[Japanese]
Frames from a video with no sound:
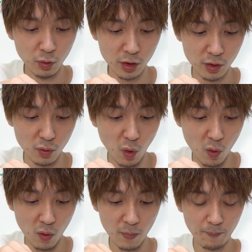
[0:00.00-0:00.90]
う、す
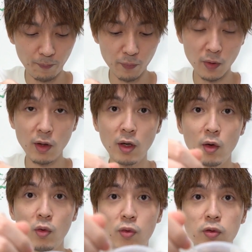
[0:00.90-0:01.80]
ごっ。
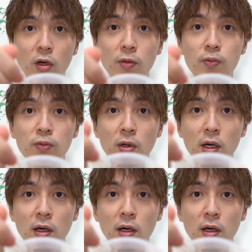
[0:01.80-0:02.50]
ふわふ